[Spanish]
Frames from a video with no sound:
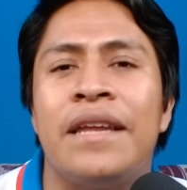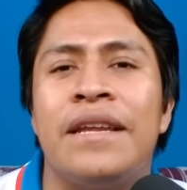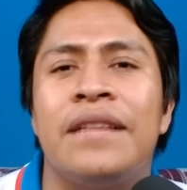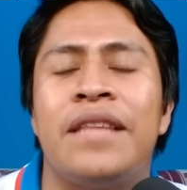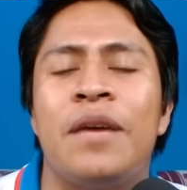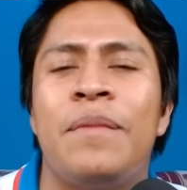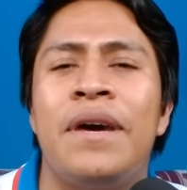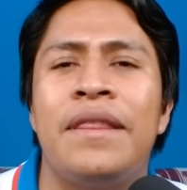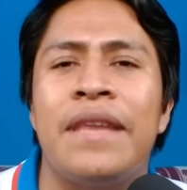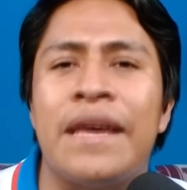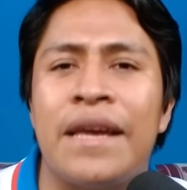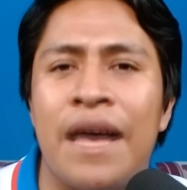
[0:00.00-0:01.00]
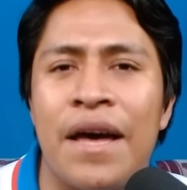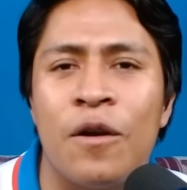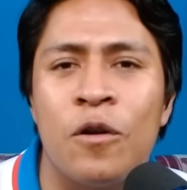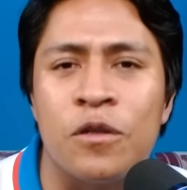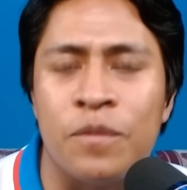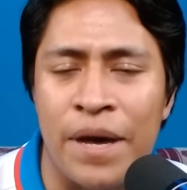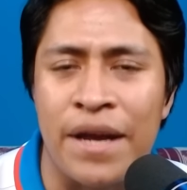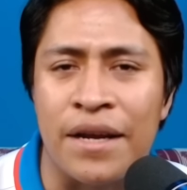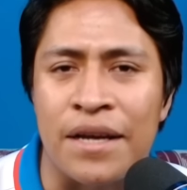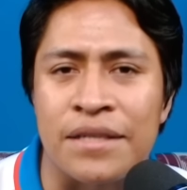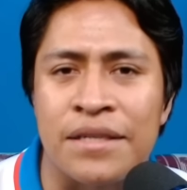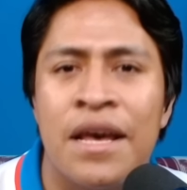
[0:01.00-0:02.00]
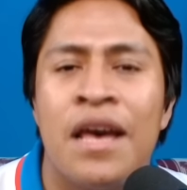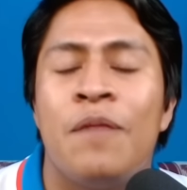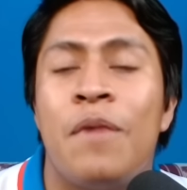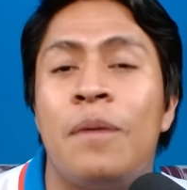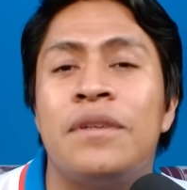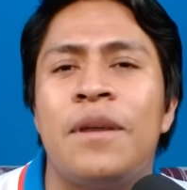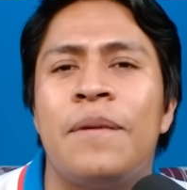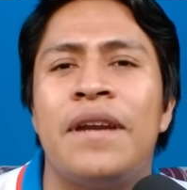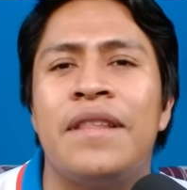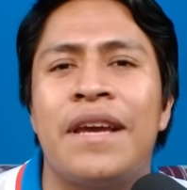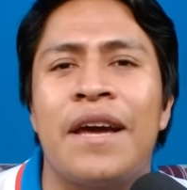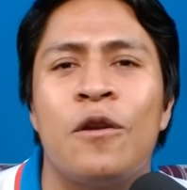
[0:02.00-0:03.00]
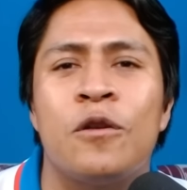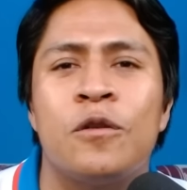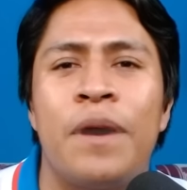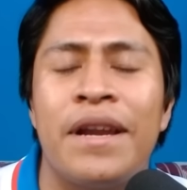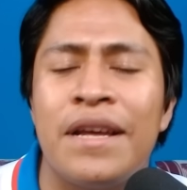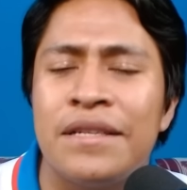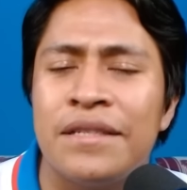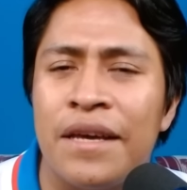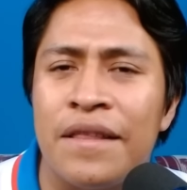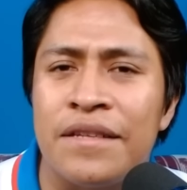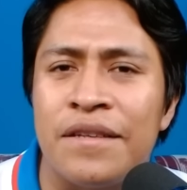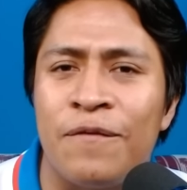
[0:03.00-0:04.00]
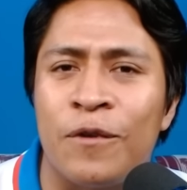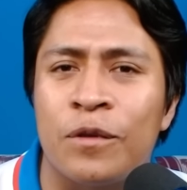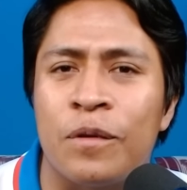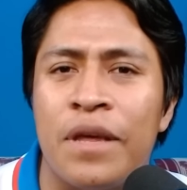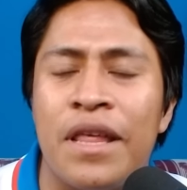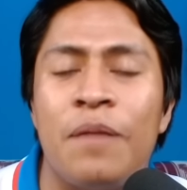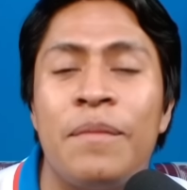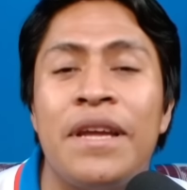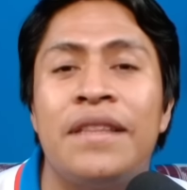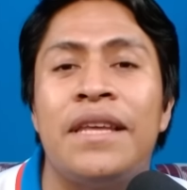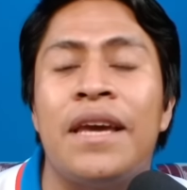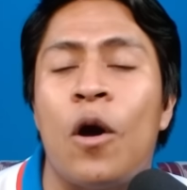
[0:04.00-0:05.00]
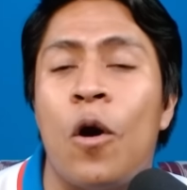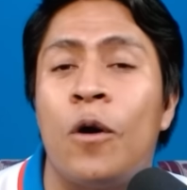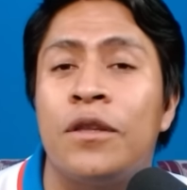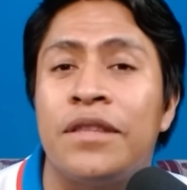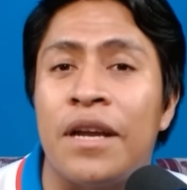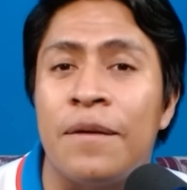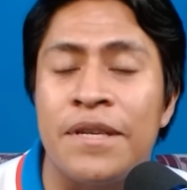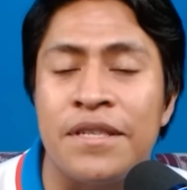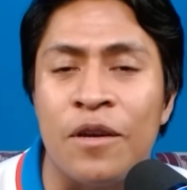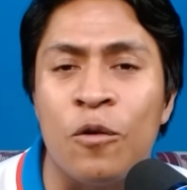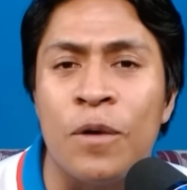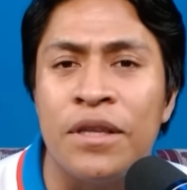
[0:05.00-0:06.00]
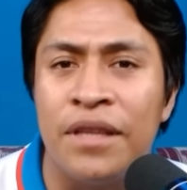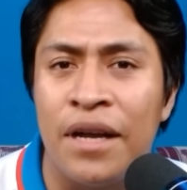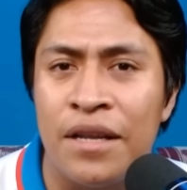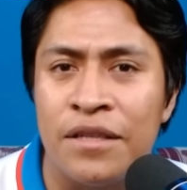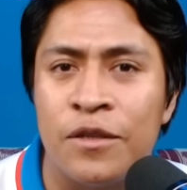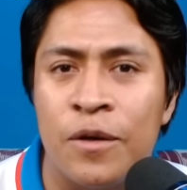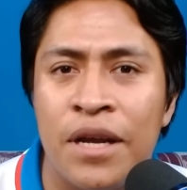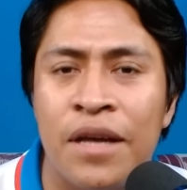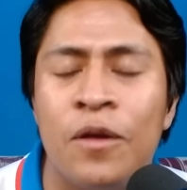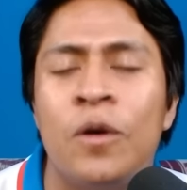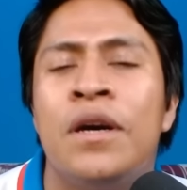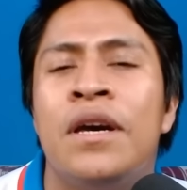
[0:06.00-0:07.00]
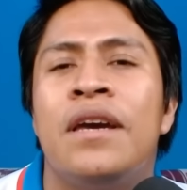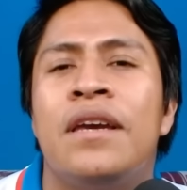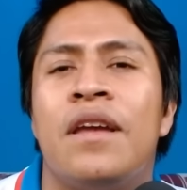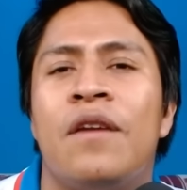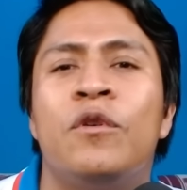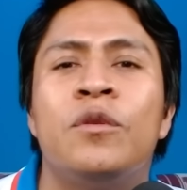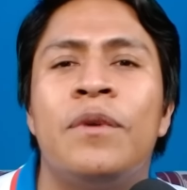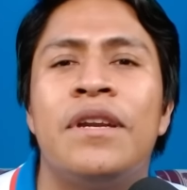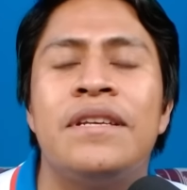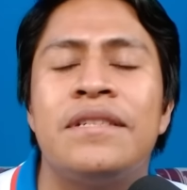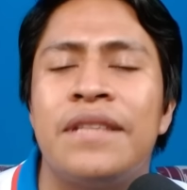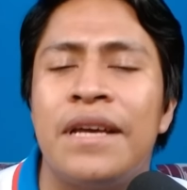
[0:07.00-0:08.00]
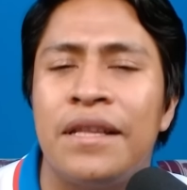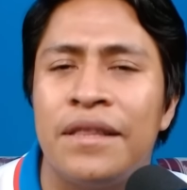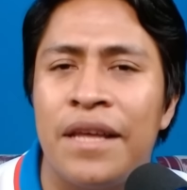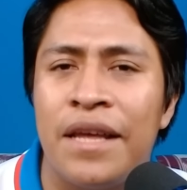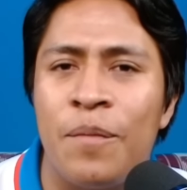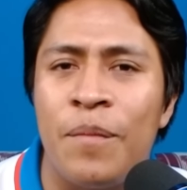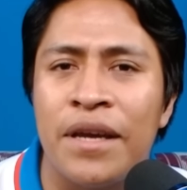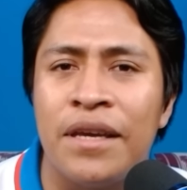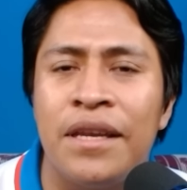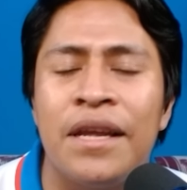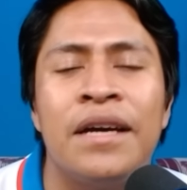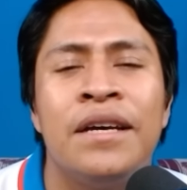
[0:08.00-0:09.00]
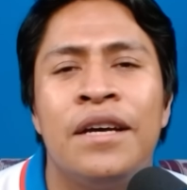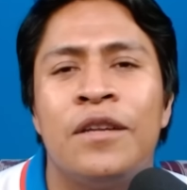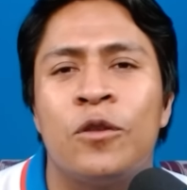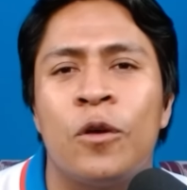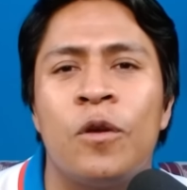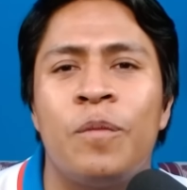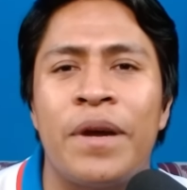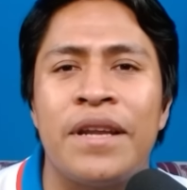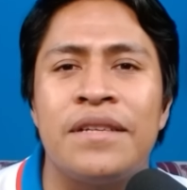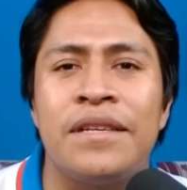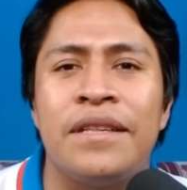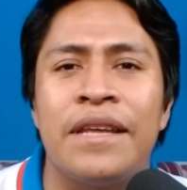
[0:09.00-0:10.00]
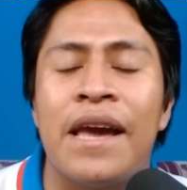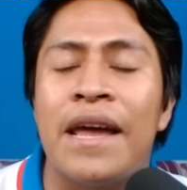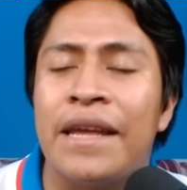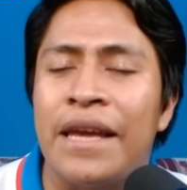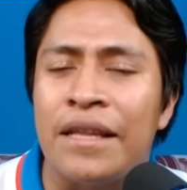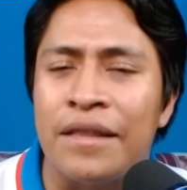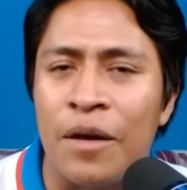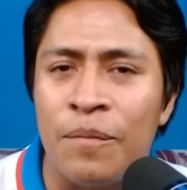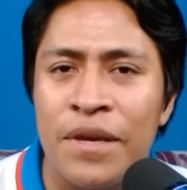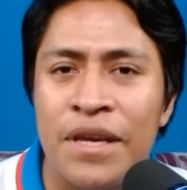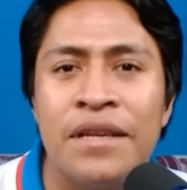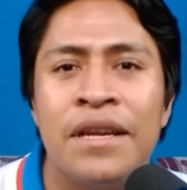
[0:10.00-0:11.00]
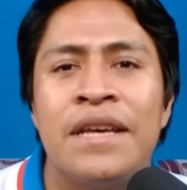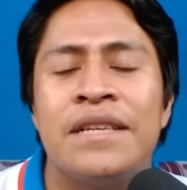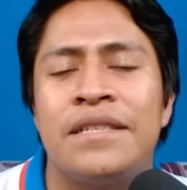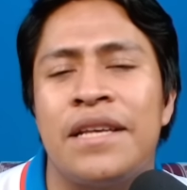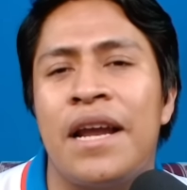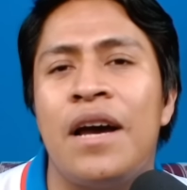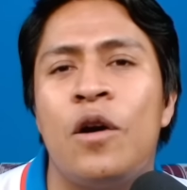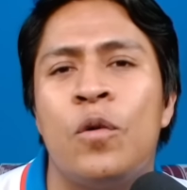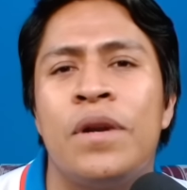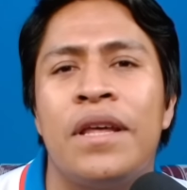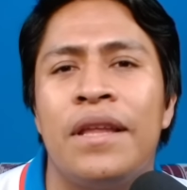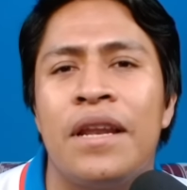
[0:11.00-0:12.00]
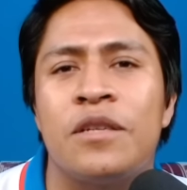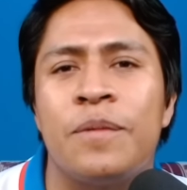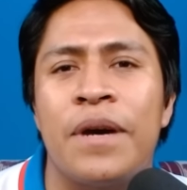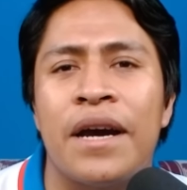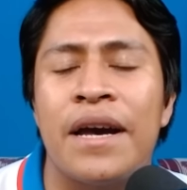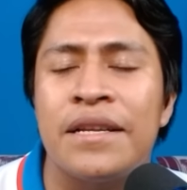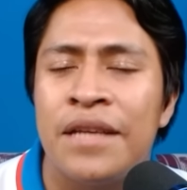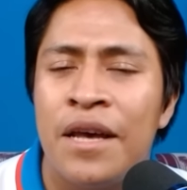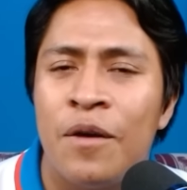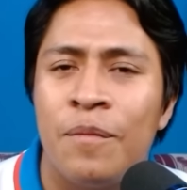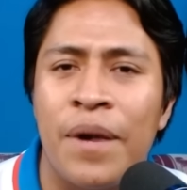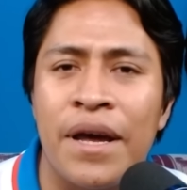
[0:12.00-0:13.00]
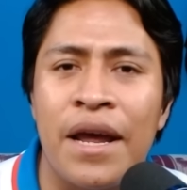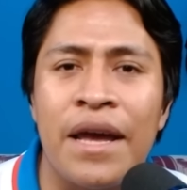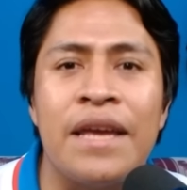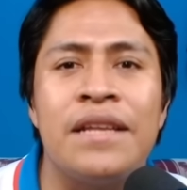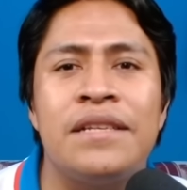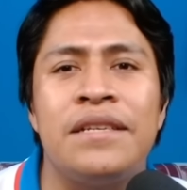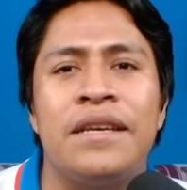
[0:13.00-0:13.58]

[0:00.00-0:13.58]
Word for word: En el tema de Carlos Vargas, vamos a hablar de Carlos Vargas que desafortunadamente otra vez se encuentra lesionado y el futbolista de la máquina, todo parece indicar que también será una de las bajas para el